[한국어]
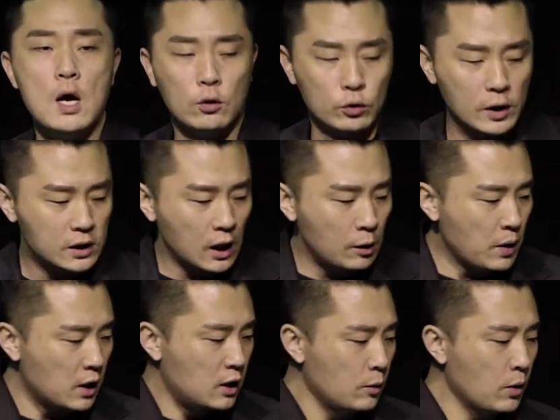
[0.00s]
우리
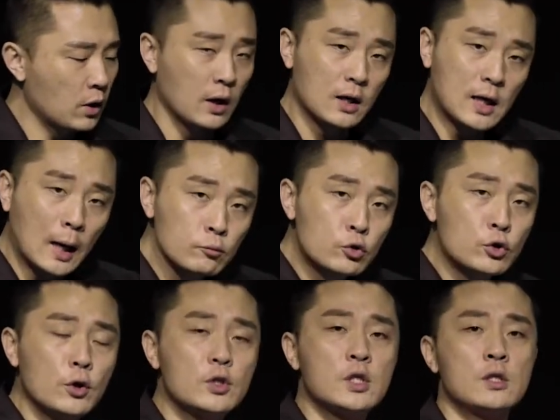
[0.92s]
삶의 이면에
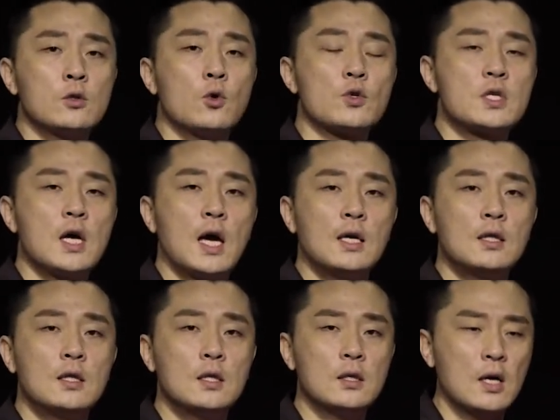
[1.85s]
감추어진 곳에
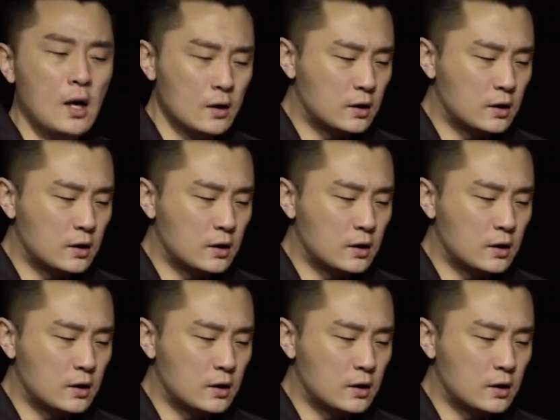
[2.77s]
있는